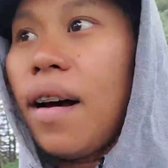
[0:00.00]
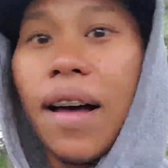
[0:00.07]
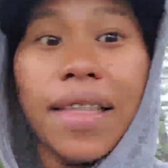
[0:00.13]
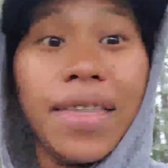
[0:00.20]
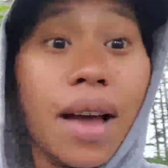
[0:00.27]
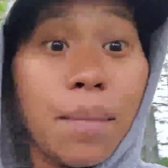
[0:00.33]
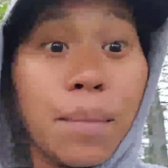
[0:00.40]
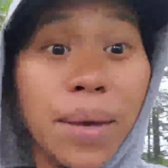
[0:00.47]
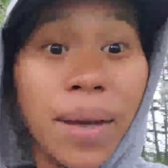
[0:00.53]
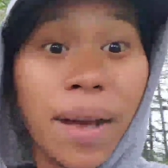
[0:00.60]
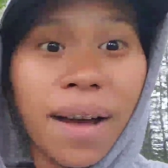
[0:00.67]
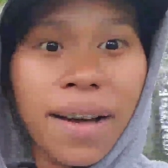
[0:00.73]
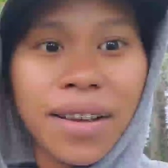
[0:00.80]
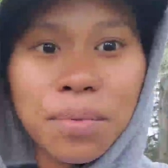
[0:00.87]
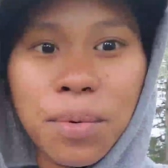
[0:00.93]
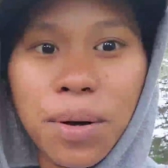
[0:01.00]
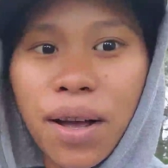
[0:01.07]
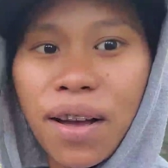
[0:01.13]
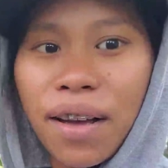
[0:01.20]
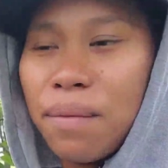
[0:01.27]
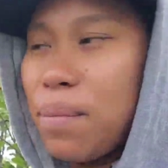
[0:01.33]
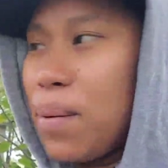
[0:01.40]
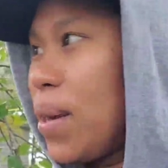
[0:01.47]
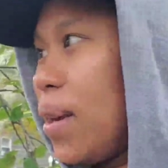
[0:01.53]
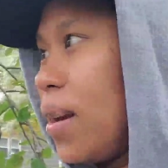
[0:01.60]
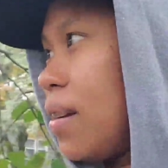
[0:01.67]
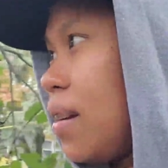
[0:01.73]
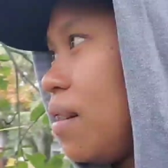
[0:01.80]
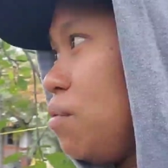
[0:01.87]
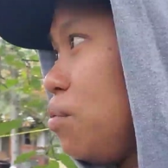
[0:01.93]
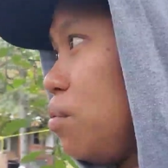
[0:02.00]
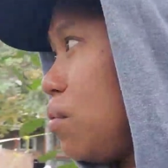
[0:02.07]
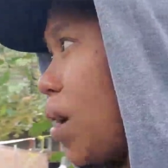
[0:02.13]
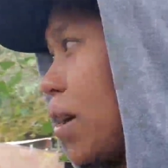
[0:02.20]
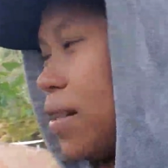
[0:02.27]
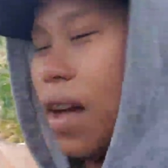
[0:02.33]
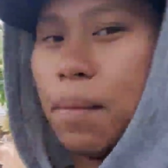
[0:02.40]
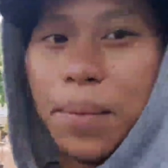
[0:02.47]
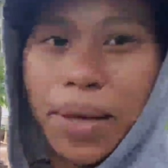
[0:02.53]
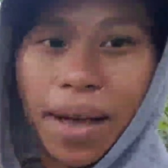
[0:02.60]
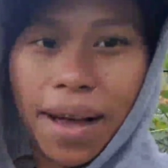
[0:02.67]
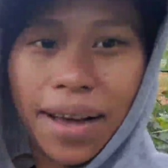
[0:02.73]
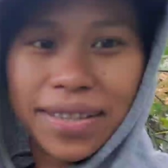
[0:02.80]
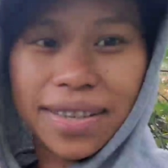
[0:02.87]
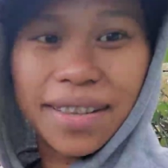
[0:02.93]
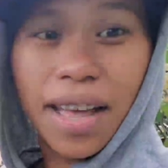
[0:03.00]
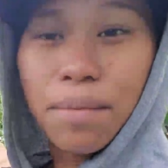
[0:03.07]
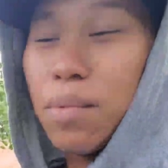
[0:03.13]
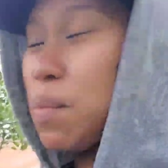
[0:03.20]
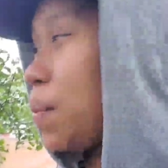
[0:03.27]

ang daming ahas mga kaibigan. Andun, ay daming ahas, ang dami